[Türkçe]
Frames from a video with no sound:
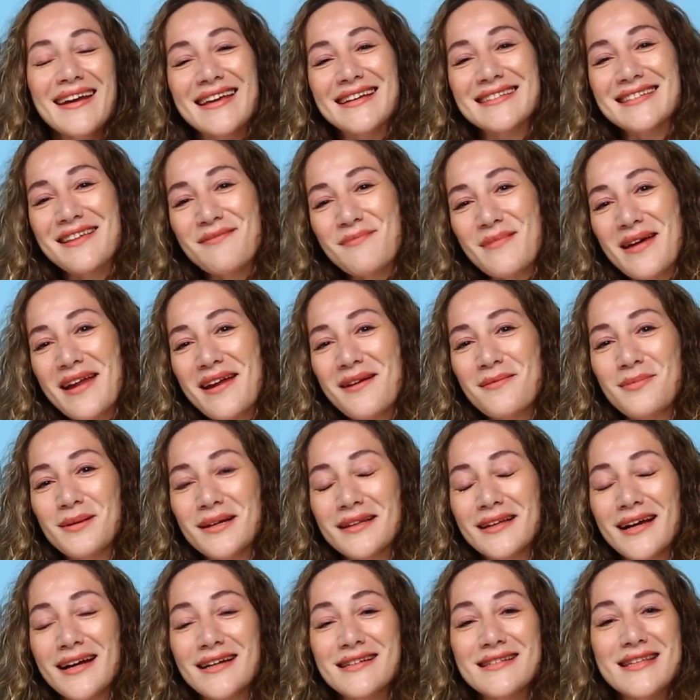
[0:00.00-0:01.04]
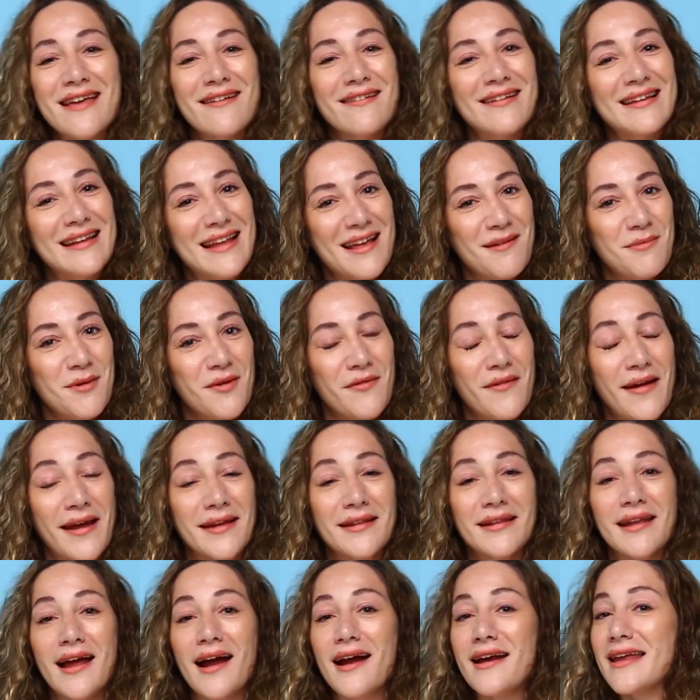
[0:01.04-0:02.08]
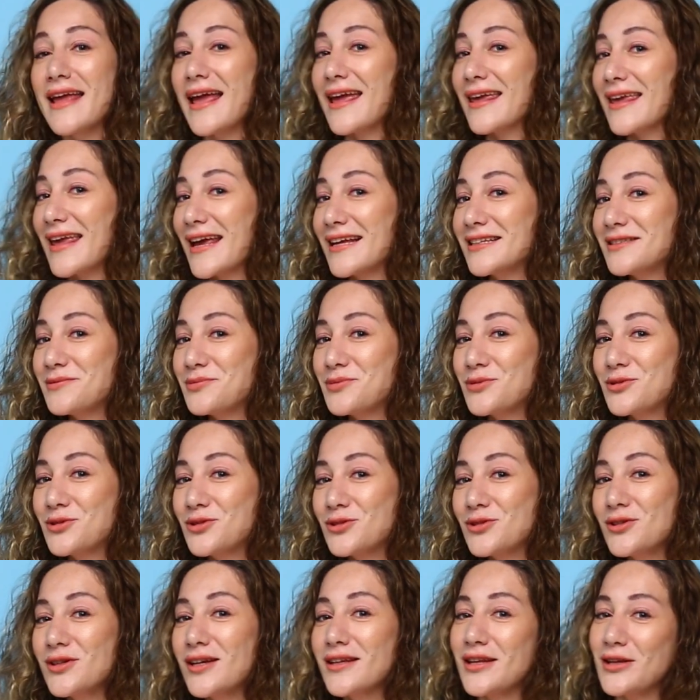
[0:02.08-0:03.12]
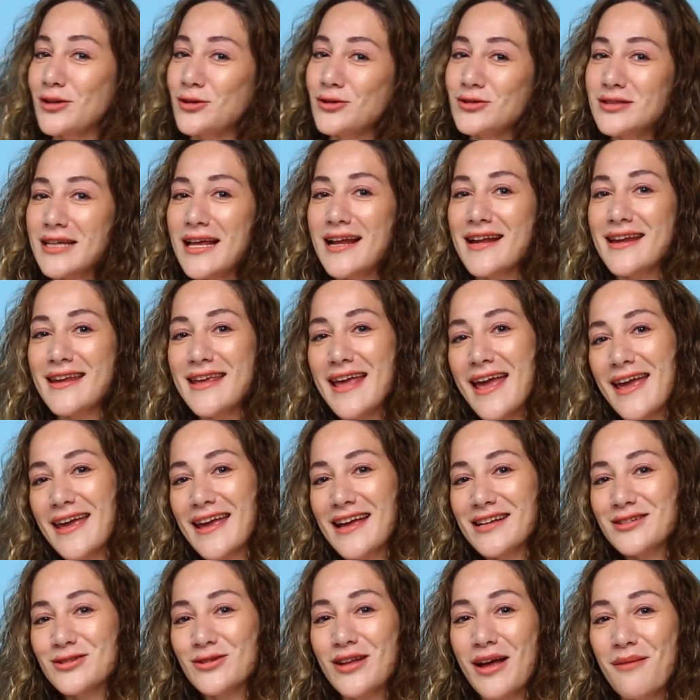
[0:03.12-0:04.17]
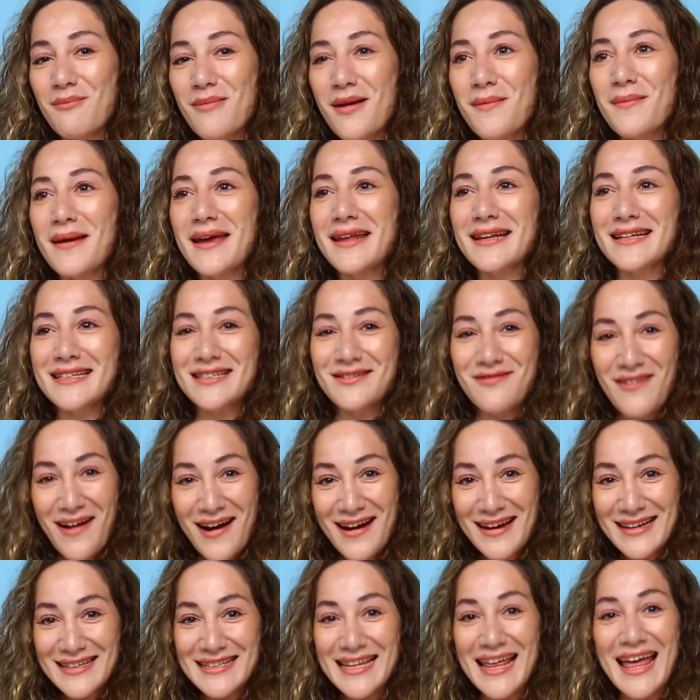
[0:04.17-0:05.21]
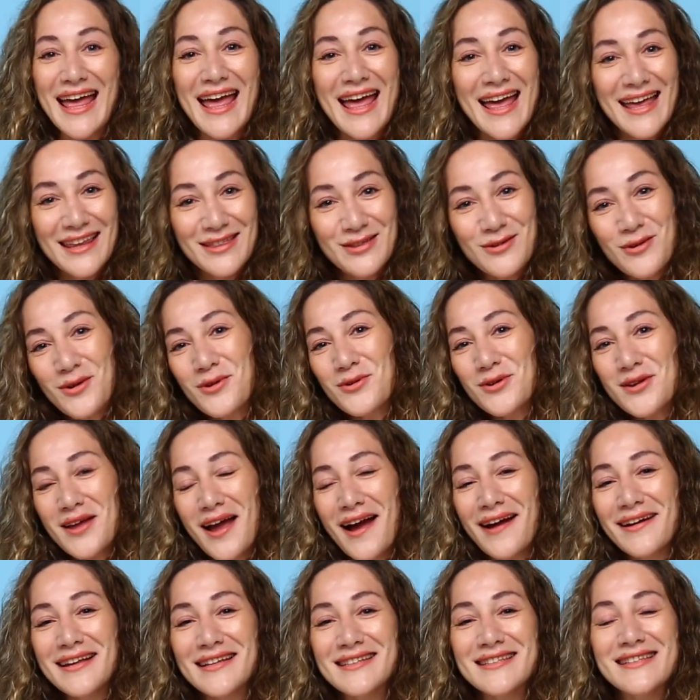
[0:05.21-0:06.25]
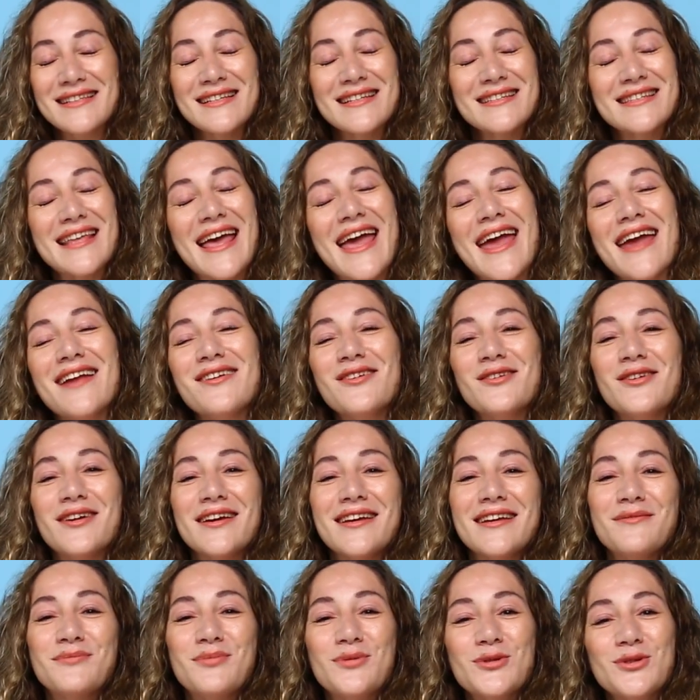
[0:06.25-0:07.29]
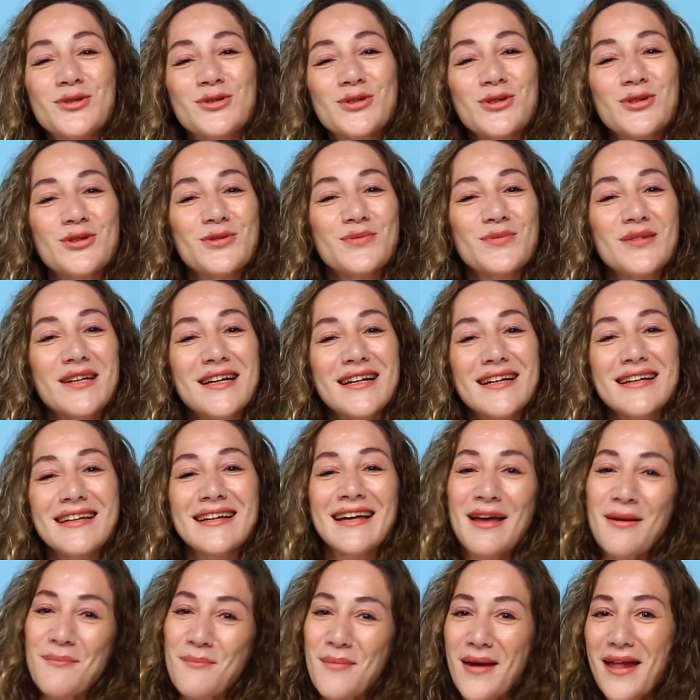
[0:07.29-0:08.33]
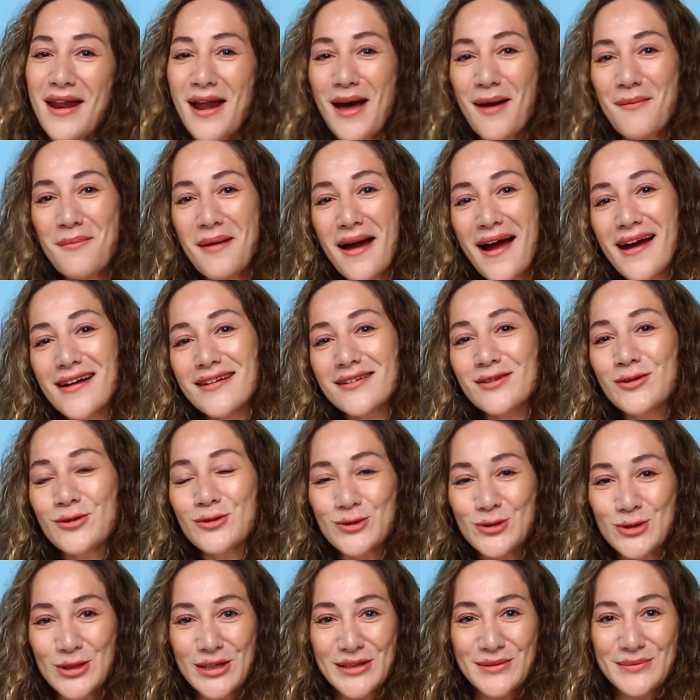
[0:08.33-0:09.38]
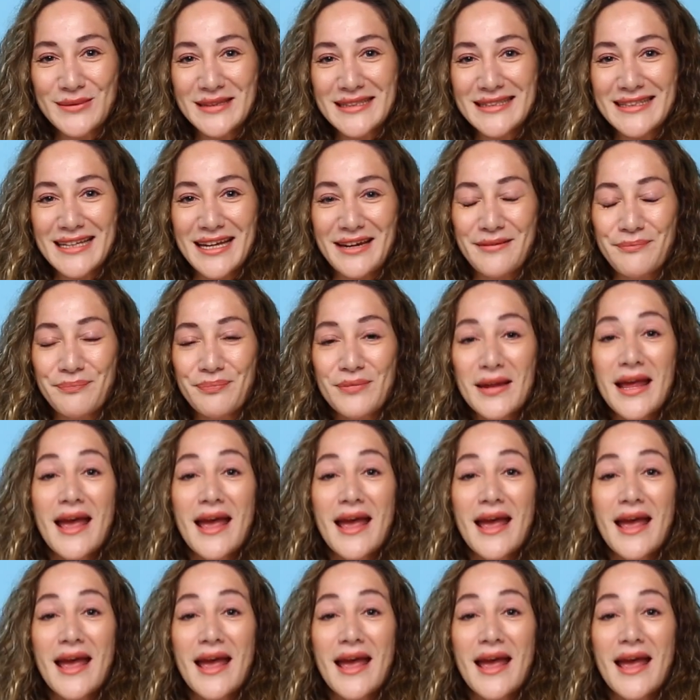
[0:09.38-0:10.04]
Herkese merhabalar sevgili ebeveynler. Yengeç burcu ya da yükseleni yengeç olan bebeğiniz var ise doğru yerdesiniz. Eylül ayı burç yorumlarını beraber konuşalım isterim.